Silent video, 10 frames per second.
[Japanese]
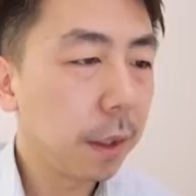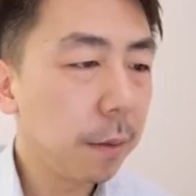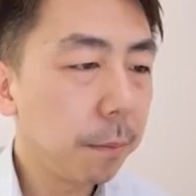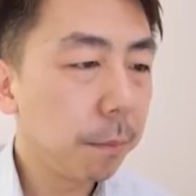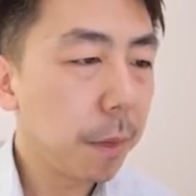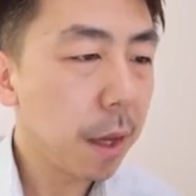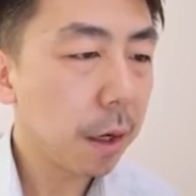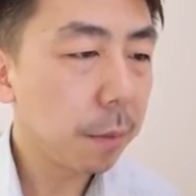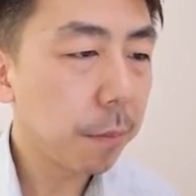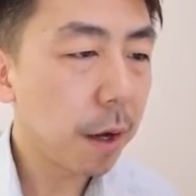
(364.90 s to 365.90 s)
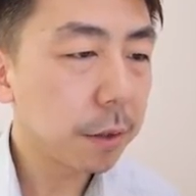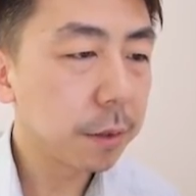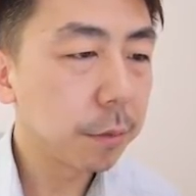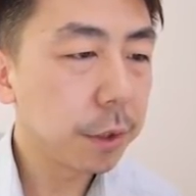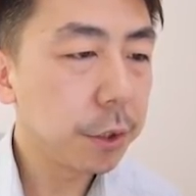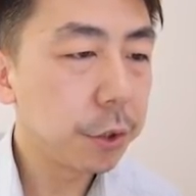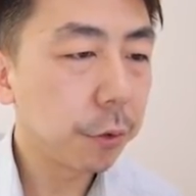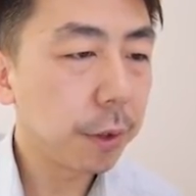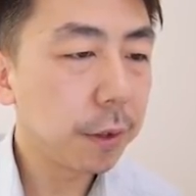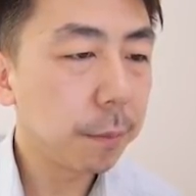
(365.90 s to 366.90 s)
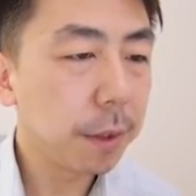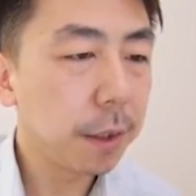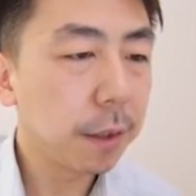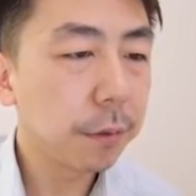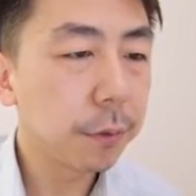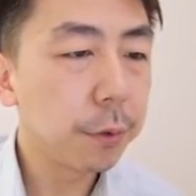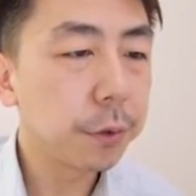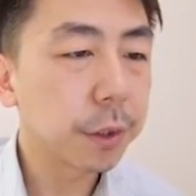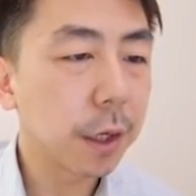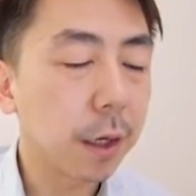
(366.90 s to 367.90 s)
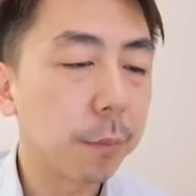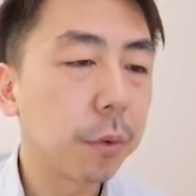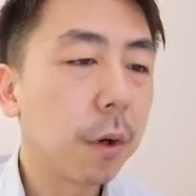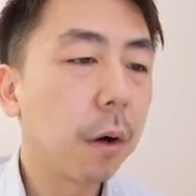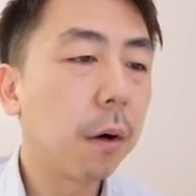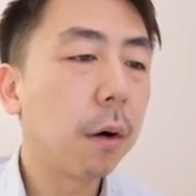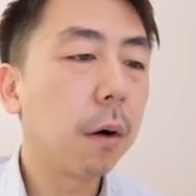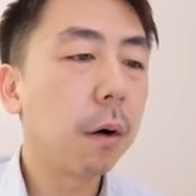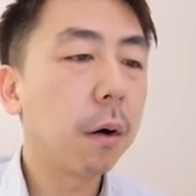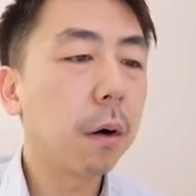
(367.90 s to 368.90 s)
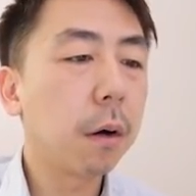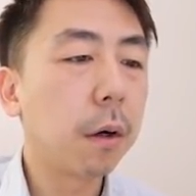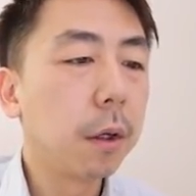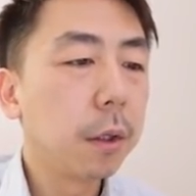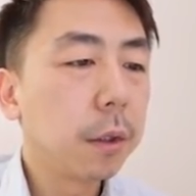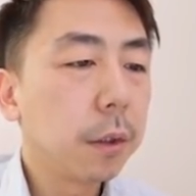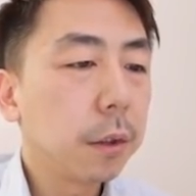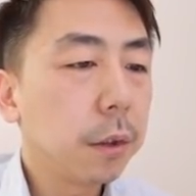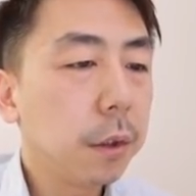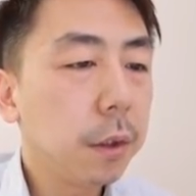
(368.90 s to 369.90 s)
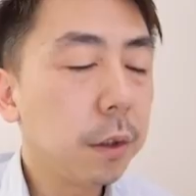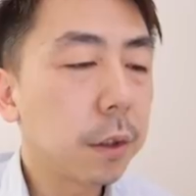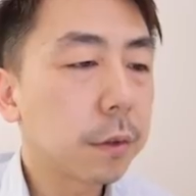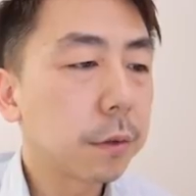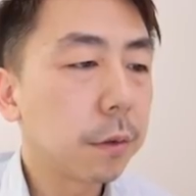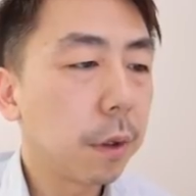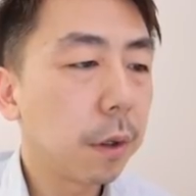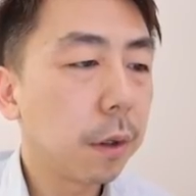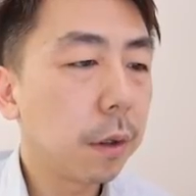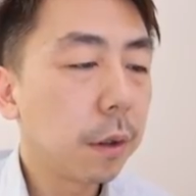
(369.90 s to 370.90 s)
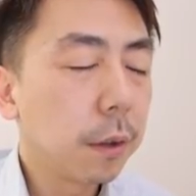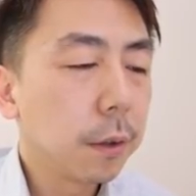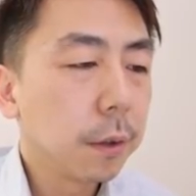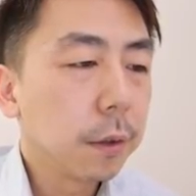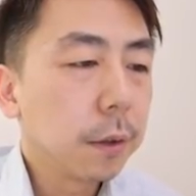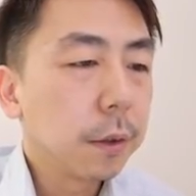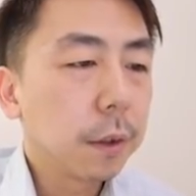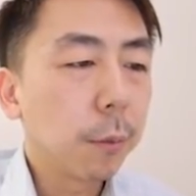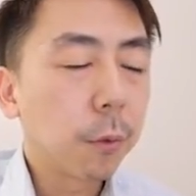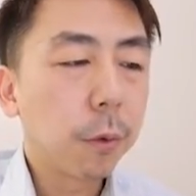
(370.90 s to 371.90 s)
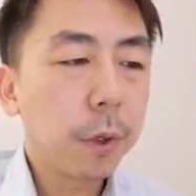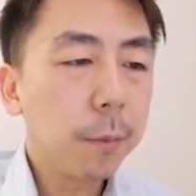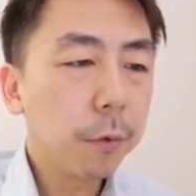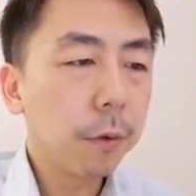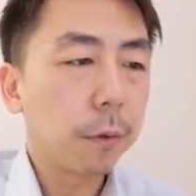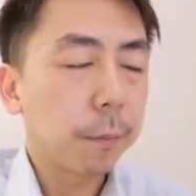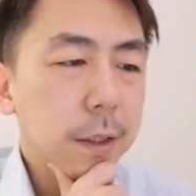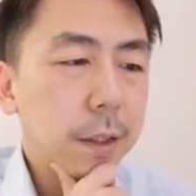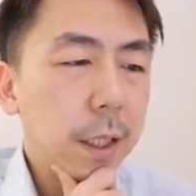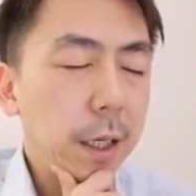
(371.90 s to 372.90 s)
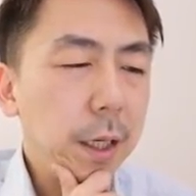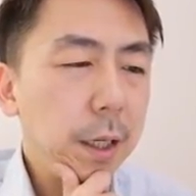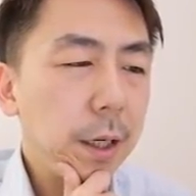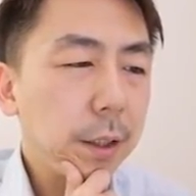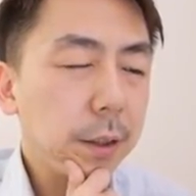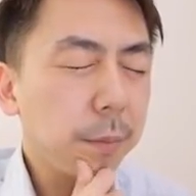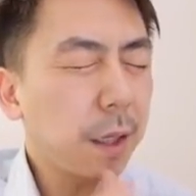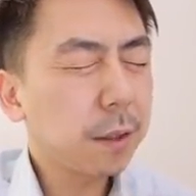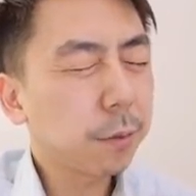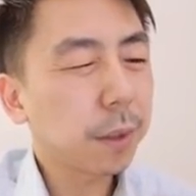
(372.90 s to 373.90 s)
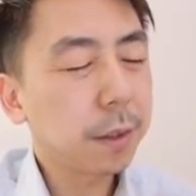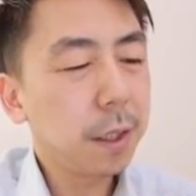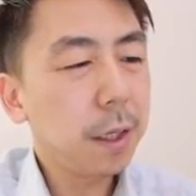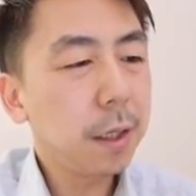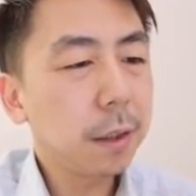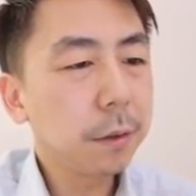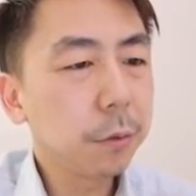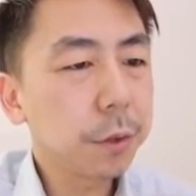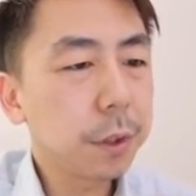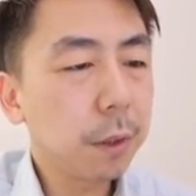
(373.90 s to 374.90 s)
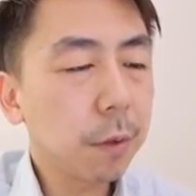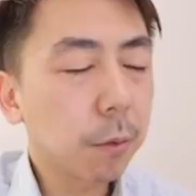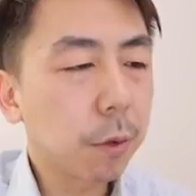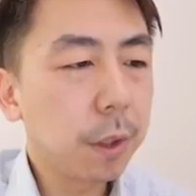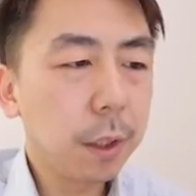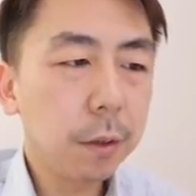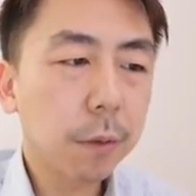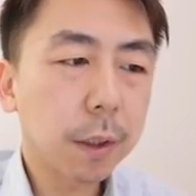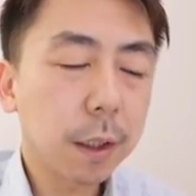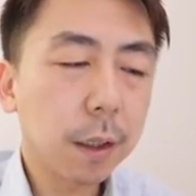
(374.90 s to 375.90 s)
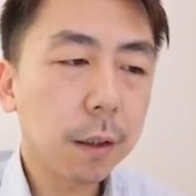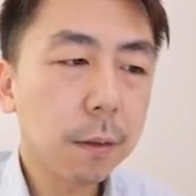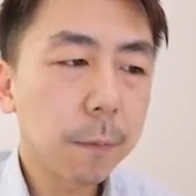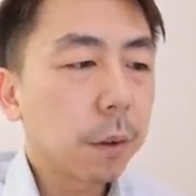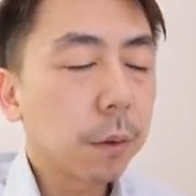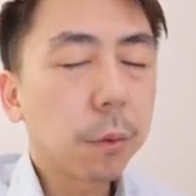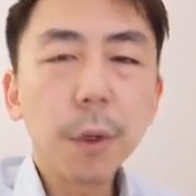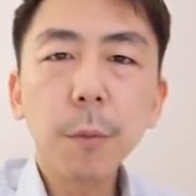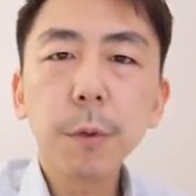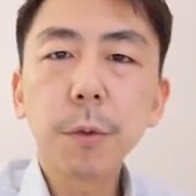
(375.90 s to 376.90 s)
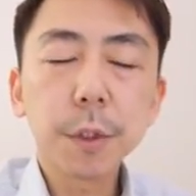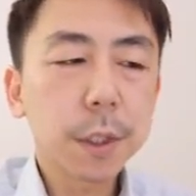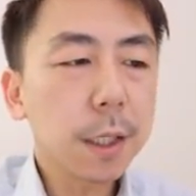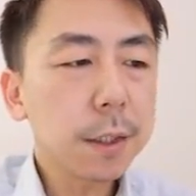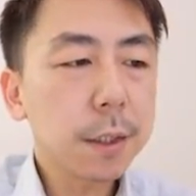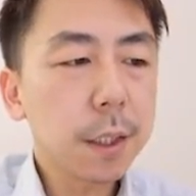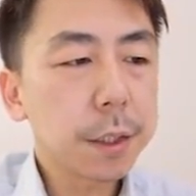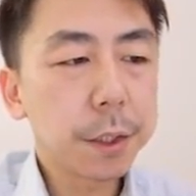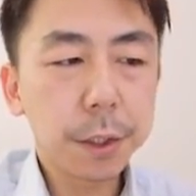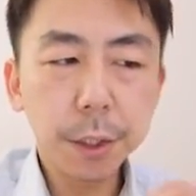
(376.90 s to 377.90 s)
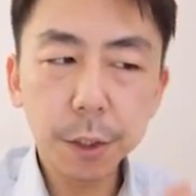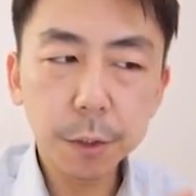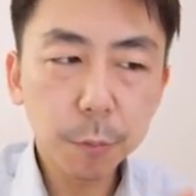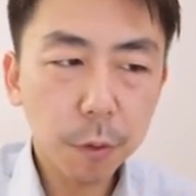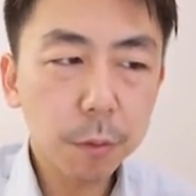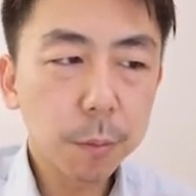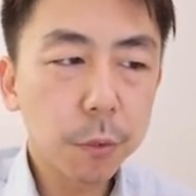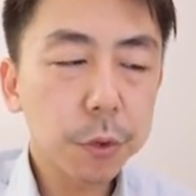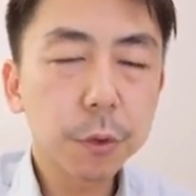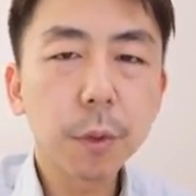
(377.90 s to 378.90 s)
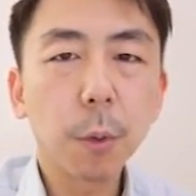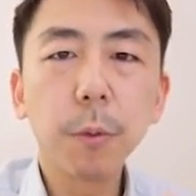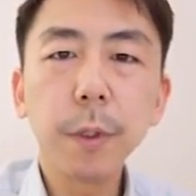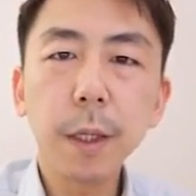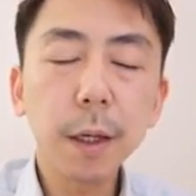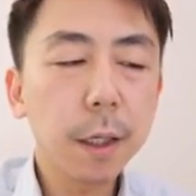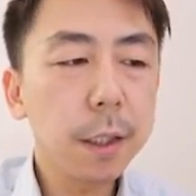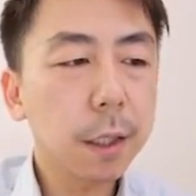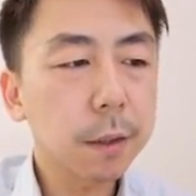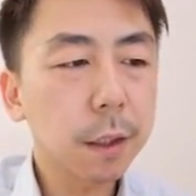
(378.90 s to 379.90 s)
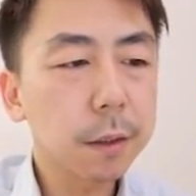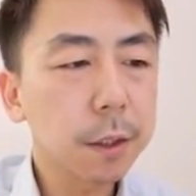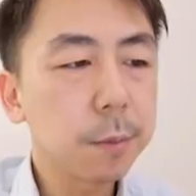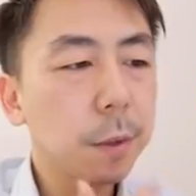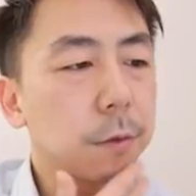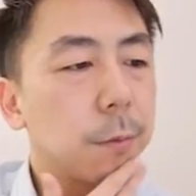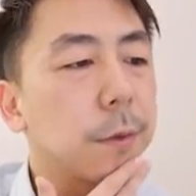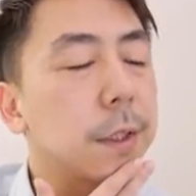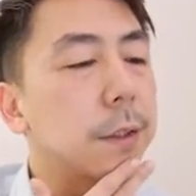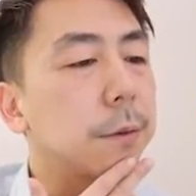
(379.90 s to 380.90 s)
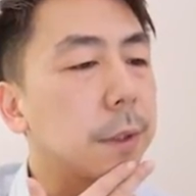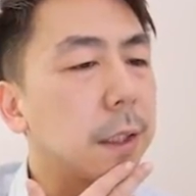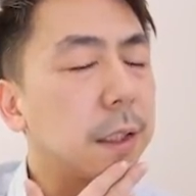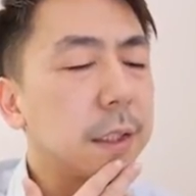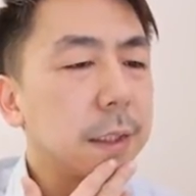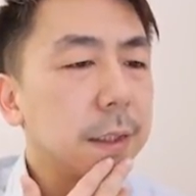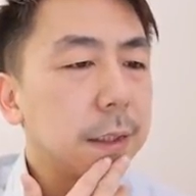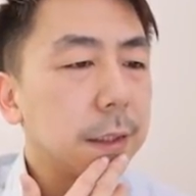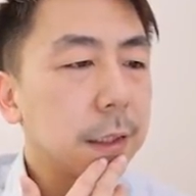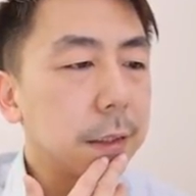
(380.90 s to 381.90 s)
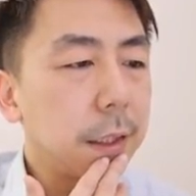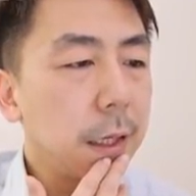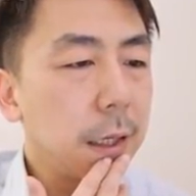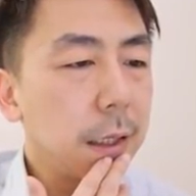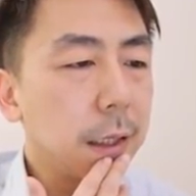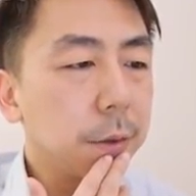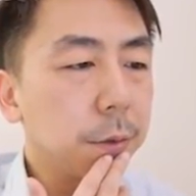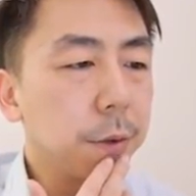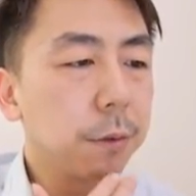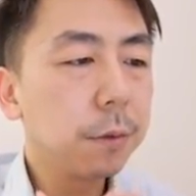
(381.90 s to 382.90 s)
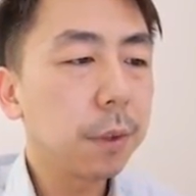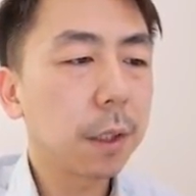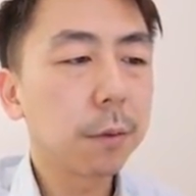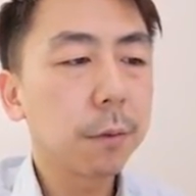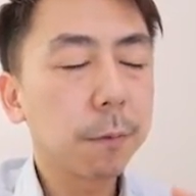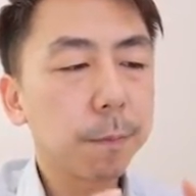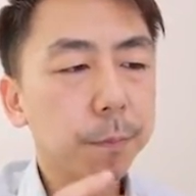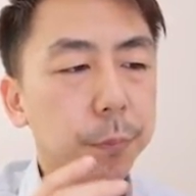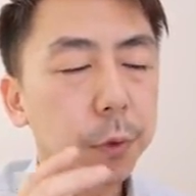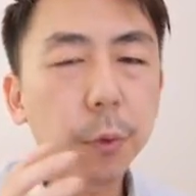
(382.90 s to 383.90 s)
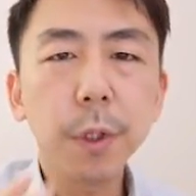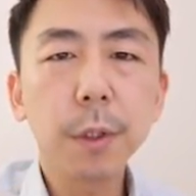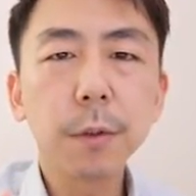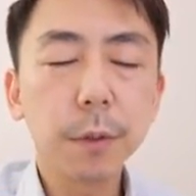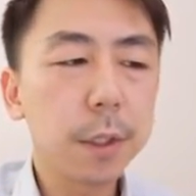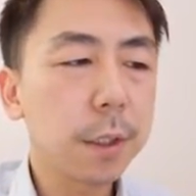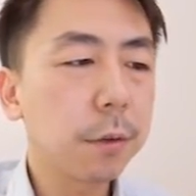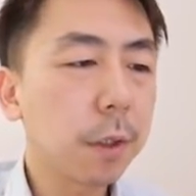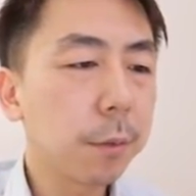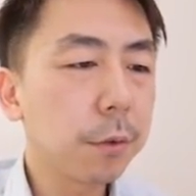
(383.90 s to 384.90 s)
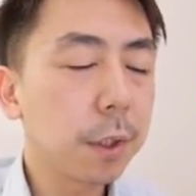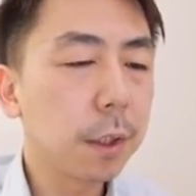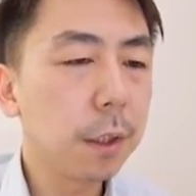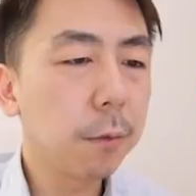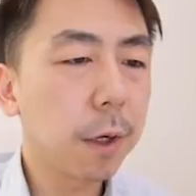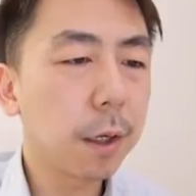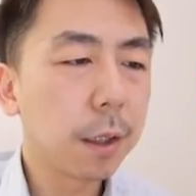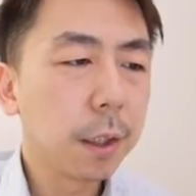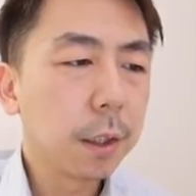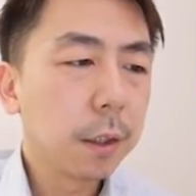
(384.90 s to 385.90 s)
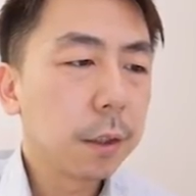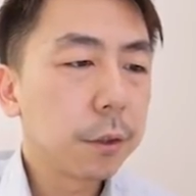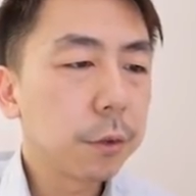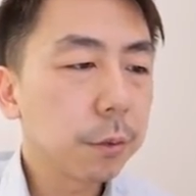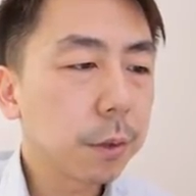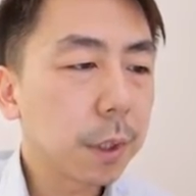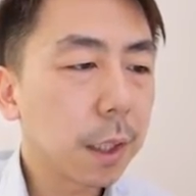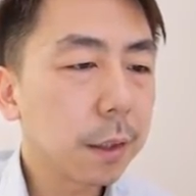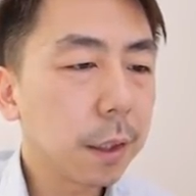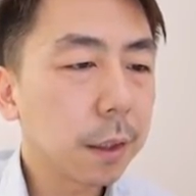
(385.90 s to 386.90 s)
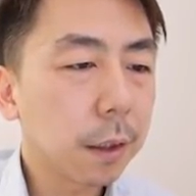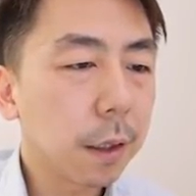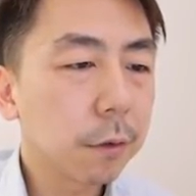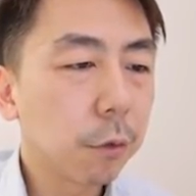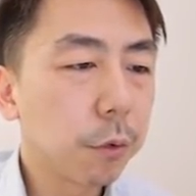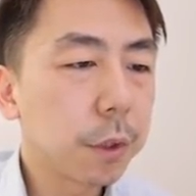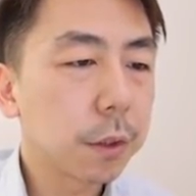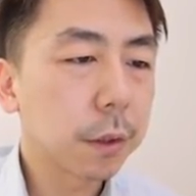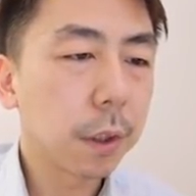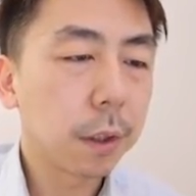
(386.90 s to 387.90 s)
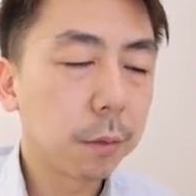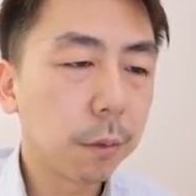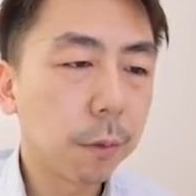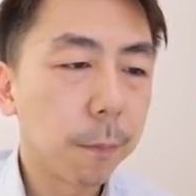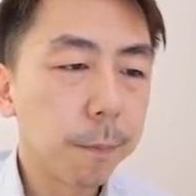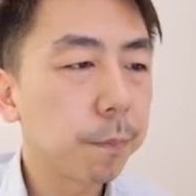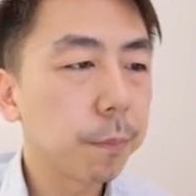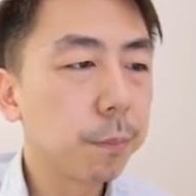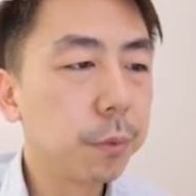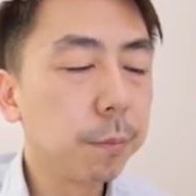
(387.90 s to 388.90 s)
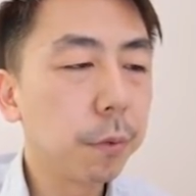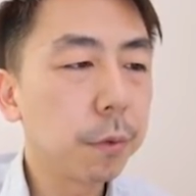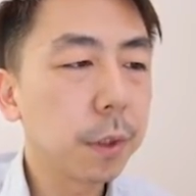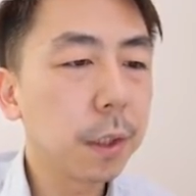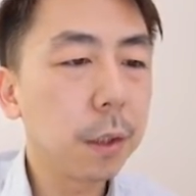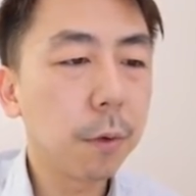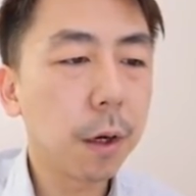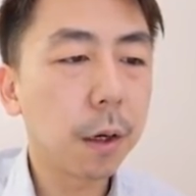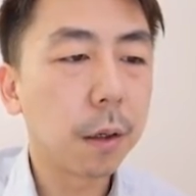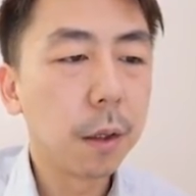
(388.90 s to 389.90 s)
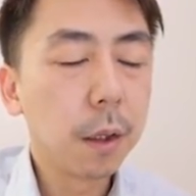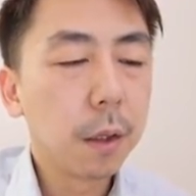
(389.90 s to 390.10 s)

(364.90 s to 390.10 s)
で May I possibly join the meeting through Skype ああいいですねでもこれも提案かまあそっか提案としてはこれでいいのかなこれもどっちかって言ったら質問もしくはお願いに当たってしまうと思うんですよねだから提案というあのトイックの S&W 的にはちょっと足らないかなと思うんですけれど文法的には